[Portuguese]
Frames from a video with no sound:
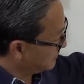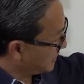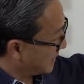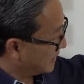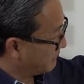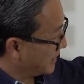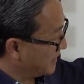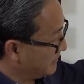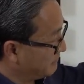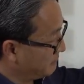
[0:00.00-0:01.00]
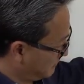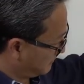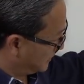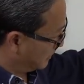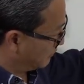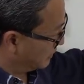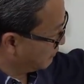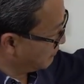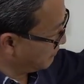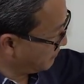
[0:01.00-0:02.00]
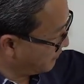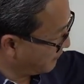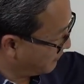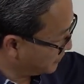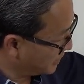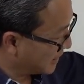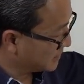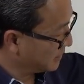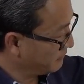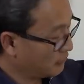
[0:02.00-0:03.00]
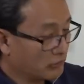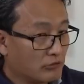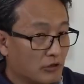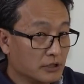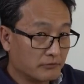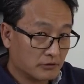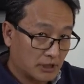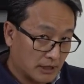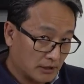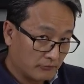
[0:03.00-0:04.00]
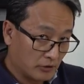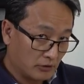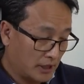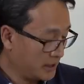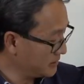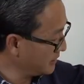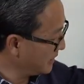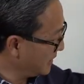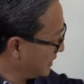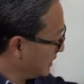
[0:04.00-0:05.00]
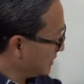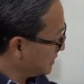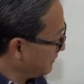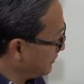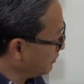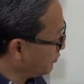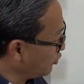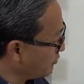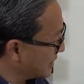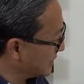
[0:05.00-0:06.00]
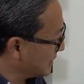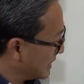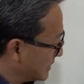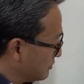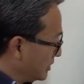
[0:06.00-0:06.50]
que ela vai ter no ano 1, um, fluxo de caixa livre no ano 2, fluxo de caixa livre no ano 3, divido por 1 um mais a taxa.